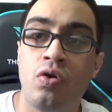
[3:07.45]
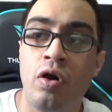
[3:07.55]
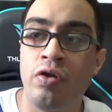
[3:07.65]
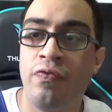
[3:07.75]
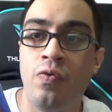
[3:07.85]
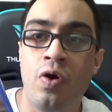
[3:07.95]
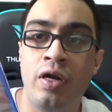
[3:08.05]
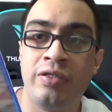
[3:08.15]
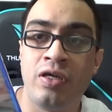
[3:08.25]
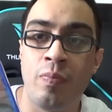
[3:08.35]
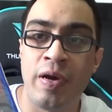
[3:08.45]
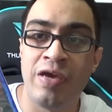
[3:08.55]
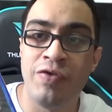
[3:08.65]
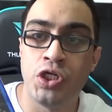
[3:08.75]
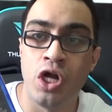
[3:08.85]
God of War, esse aqui eu
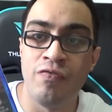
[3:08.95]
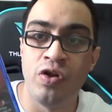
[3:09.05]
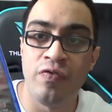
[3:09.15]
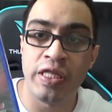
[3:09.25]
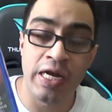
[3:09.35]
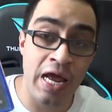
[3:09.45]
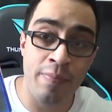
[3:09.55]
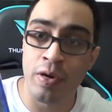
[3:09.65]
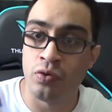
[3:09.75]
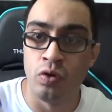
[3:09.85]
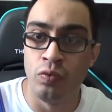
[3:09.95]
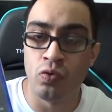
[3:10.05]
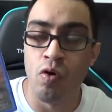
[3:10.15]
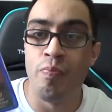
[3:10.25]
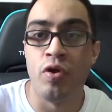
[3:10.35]
paguei R$29,90 na época que todo
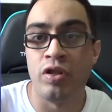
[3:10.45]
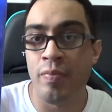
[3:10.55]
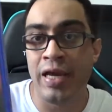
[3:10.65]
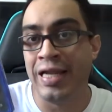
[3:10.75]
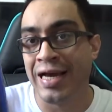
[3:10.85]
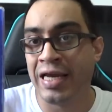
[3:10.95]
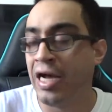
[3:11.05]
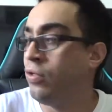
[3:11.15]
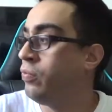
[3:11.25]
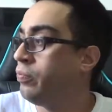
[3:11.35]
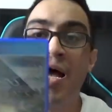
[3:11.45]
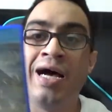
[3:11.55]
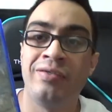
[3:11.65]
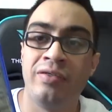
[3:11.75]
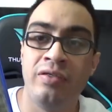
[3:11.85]
mundo comprou também, lacrado.
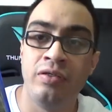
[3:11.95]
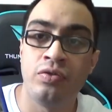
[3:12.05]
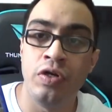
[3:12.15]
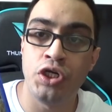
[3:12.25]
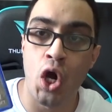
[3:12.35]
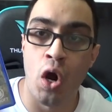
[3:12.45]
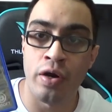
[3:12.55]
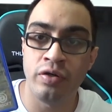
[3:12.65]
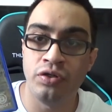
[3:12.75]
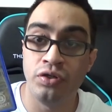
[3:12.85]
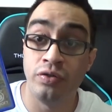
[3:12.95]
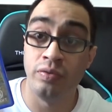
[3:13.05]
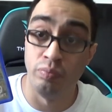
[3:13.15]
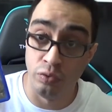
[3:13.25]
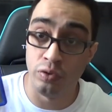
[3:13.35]
Assassin's Creed
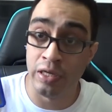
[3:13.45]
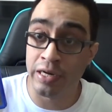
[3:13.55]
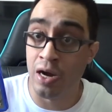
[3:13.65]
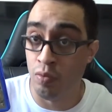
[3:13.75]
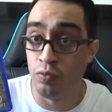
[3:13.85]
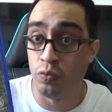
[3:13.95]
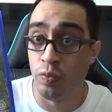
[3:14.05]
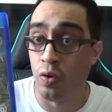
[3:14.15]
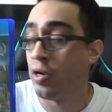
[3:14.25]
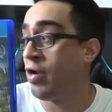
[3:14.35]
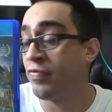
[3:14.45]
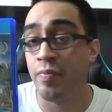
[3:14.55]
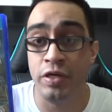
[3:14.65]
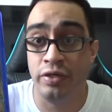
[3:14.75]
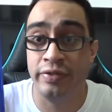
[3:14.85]
Oranges, muito legal, muito bom,
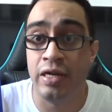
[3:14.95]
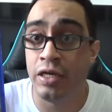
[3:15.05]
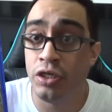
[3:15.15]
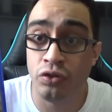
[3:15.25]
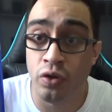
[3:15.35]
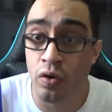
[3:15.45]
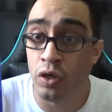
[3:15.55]
graficamente excelente, história